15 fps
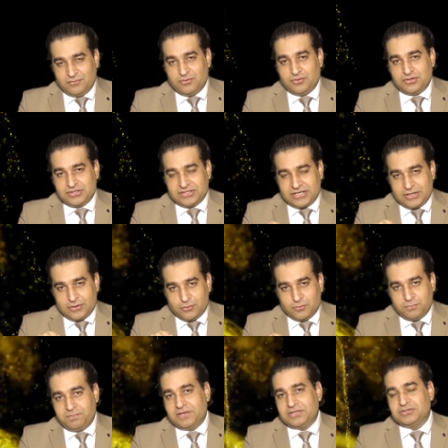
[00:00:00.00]
वोट के
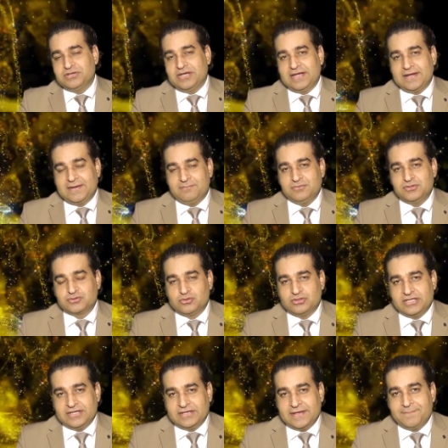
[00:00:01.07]
ऊपर जो है हम इसको
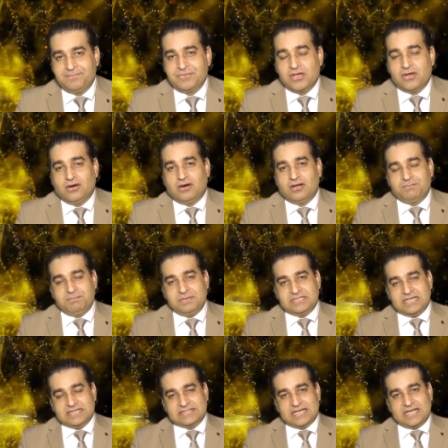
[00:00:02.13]
देंगे और
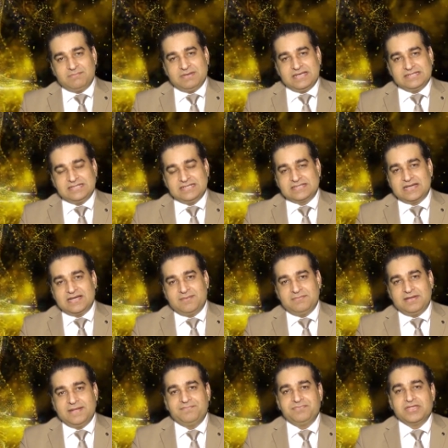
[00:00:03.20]
पिछले साल भी इसी तरह
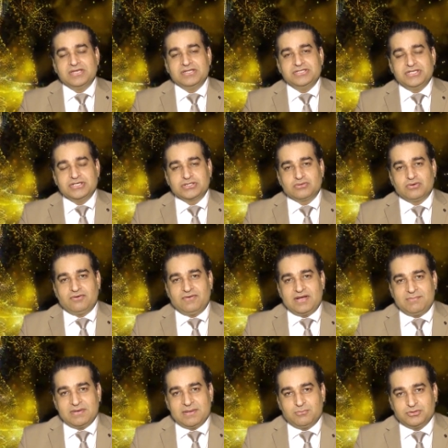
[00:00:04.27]
हमने जिसको
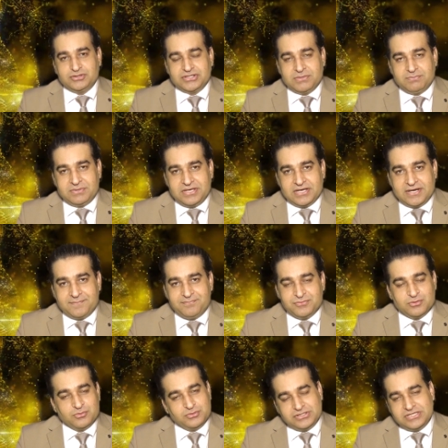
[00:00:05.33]
आवाम ने मंतखब किया
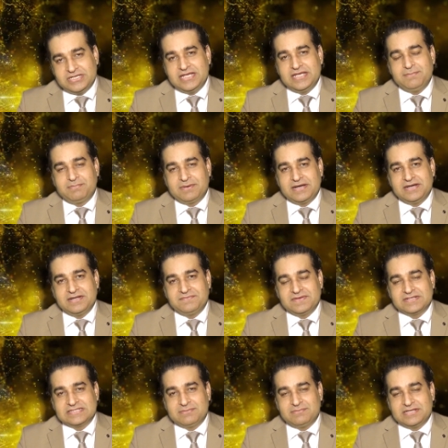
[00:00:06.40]
उसी ने ही प्राइड ऑफ
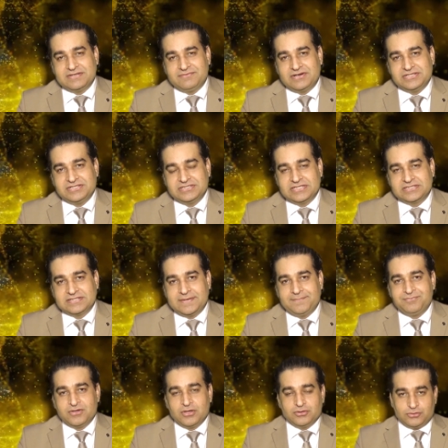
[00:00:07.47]
फैसलाबाद अवार्ड जीता था
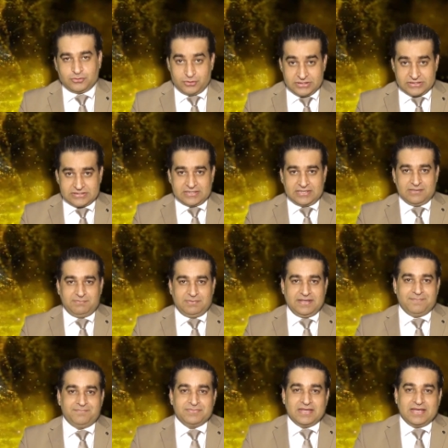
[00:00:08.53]
तो इस साल
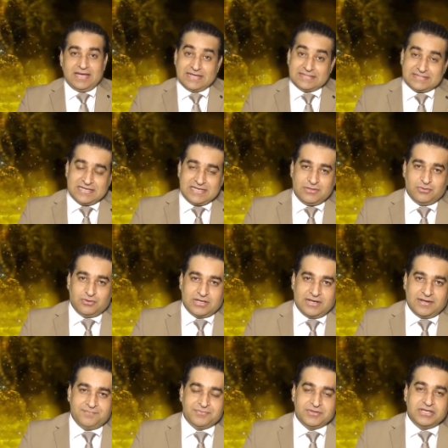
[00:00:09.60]
भी ऐसा ही होगा
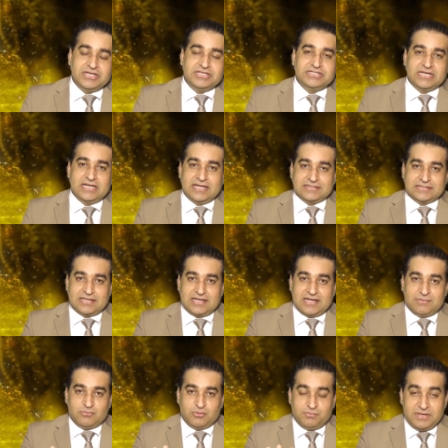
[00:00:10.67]
इन ताला
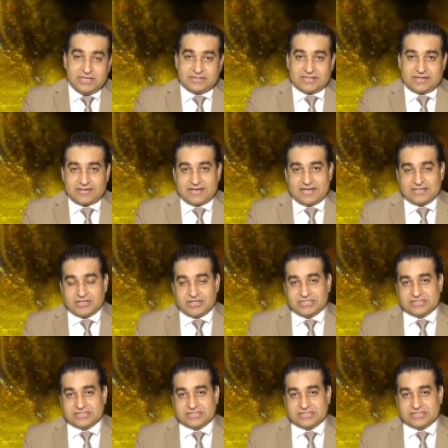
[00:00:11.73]
हम उम्मीद कर रहे हैं कि